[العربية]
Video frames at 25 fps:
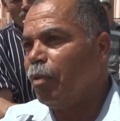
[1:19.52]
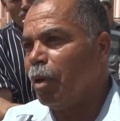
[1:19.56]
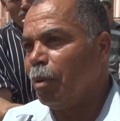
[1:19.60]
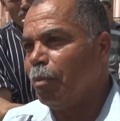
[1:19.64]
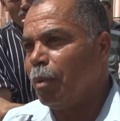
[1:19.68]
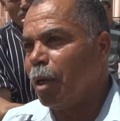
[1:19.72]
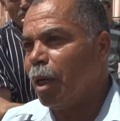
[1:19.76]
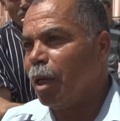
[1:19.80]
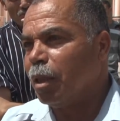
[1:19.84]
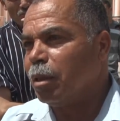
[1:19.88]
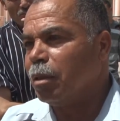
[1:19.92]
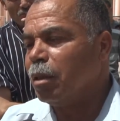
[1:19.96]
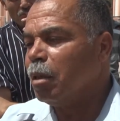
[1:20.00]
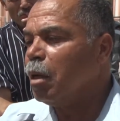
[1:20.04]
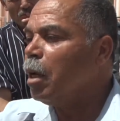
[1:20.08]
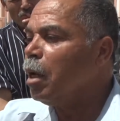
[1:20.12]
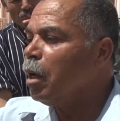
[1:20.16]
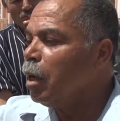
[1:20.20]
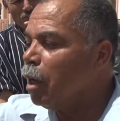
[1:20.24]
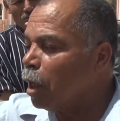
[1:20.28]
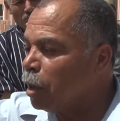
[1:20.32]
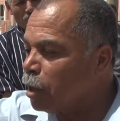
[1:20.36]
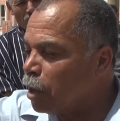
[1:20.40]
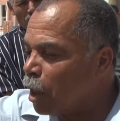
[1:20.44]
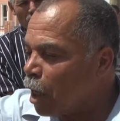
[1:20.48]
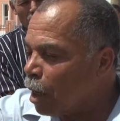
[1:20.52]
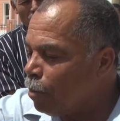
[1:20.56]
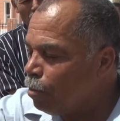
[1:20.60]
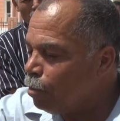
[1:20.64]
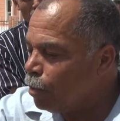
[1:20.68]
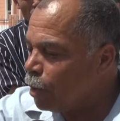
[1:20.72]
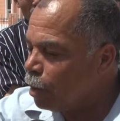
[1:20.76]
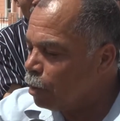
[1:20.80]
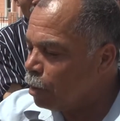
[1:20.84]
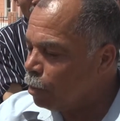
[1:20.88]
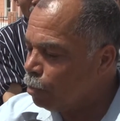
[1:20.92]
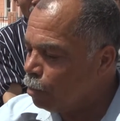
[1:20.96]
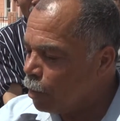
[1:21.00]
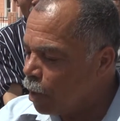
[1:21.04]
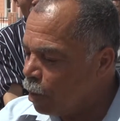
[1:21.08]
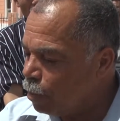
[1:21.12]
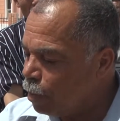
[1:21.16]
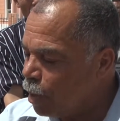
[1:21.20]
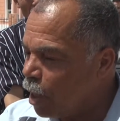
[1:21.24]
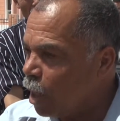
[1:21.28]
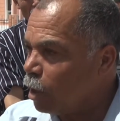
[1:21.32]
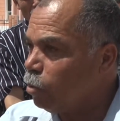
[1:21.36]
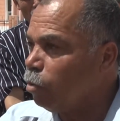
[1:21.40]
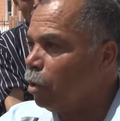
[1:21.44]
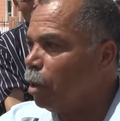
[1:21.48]
في البلاد لا من
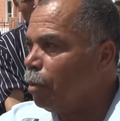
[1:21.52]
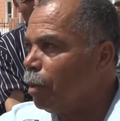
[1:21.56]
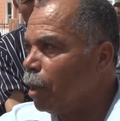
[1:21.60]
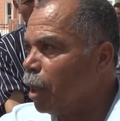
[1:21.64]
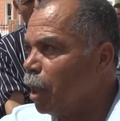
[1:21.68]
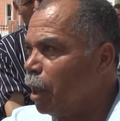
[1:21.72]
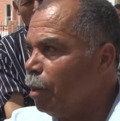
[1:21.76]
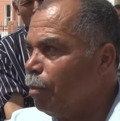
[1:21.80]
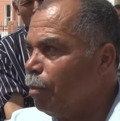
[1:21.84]
البلاد ولا من